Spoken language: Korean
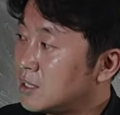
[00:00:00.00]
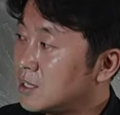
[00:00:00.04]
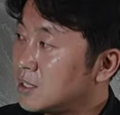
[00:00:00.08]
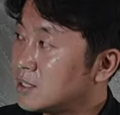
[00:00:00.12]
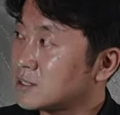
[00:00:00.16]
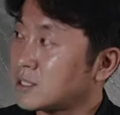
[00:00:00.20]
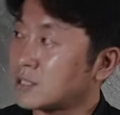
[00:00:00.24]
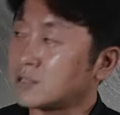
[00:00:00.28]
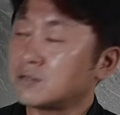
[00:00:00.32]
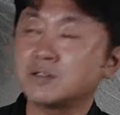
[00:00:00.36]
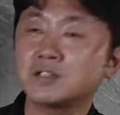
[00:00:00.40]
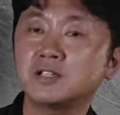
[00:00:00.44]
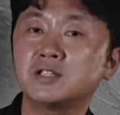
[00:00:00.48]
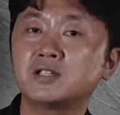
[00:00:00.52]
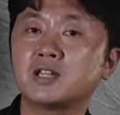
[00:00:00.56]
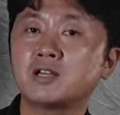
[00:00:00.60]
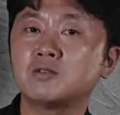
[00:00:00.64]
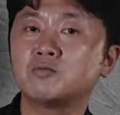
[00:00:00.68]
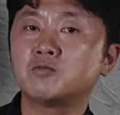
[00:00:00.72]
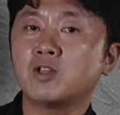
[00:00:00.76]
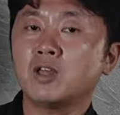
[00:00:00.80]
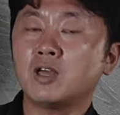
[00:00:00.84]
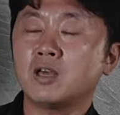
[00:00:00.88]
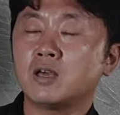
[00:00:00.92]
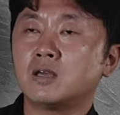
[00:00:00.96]
자, 그렇기
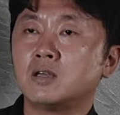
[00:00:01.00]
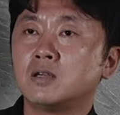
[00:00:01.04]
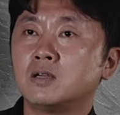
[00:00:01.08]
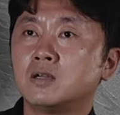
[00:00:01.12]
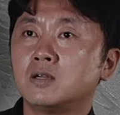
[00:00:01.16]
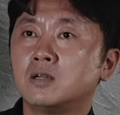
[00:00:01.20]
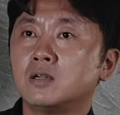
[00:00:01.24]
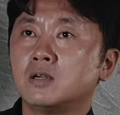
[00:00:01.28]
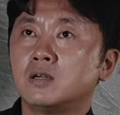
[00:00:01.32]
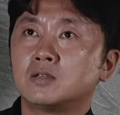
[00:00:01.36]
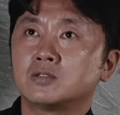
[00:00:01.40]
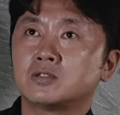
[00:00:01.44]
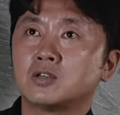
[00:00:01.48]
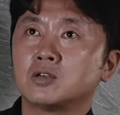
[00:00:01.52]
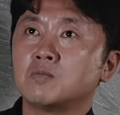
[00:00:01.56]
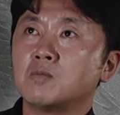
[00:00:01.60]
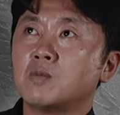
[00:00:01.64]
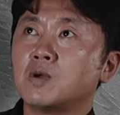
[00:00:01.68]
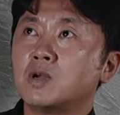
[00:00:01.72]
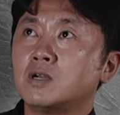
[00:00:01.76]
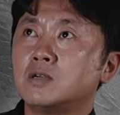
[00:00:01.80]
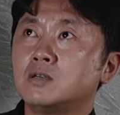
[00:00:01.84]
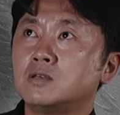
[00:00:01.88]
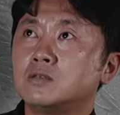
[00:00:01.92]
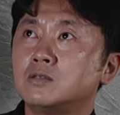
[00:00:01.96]
때문에
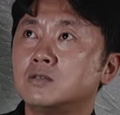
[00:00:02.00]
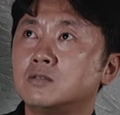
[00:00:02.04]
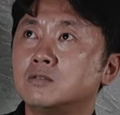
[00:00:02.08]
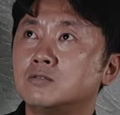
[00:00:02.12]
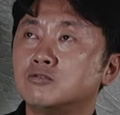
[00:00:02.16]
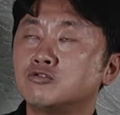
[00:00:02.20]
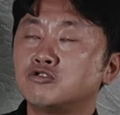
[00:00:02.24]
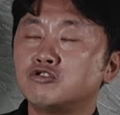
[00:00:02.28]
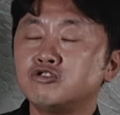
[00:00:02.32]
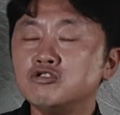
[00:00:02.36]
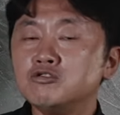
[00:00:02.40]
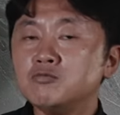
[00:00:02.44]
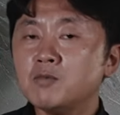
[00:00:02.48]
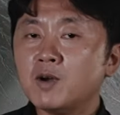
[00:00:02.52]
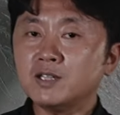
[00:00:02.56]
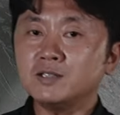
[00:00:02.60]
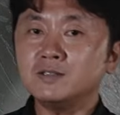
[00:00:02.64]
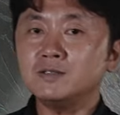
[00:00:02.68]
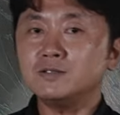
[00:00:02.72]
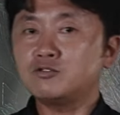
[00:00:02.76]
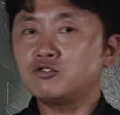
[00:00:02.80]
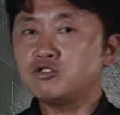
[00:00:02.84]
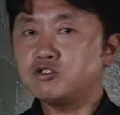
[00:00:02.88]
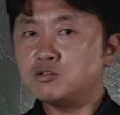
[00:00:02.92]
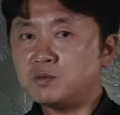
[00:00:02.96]
정말
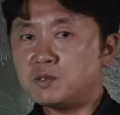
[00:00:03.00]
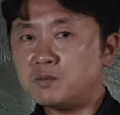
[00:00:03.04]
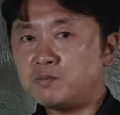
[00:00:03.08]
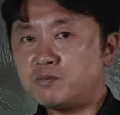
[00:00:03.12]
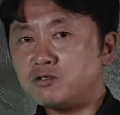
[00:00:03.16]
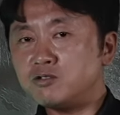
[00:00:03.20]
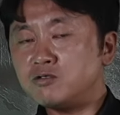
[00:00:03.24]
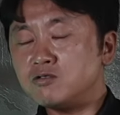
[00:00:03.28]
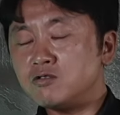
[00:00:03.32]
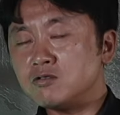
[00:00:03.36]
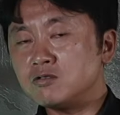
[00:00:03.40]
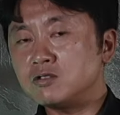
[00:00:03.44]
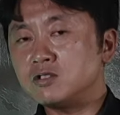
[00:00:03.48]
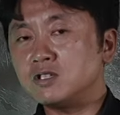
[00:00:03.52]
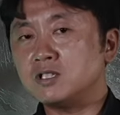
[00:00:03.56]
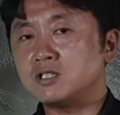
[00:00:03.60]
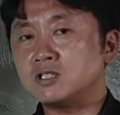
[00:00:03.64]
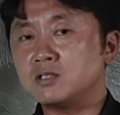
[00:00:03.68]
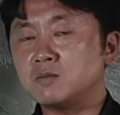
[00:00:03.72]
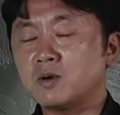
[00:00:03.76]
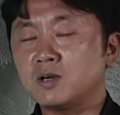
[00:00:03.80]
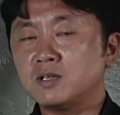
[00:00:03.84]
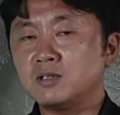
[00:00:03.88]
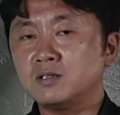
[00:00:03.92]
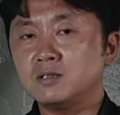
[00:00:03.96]
수많은 투비 피규어들이
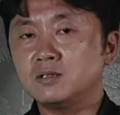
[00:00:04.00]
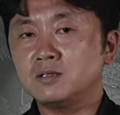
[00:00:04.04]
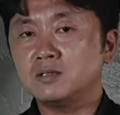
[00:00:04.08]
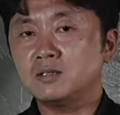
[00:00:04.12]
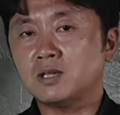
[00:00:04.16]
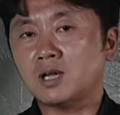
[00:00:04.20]
있지만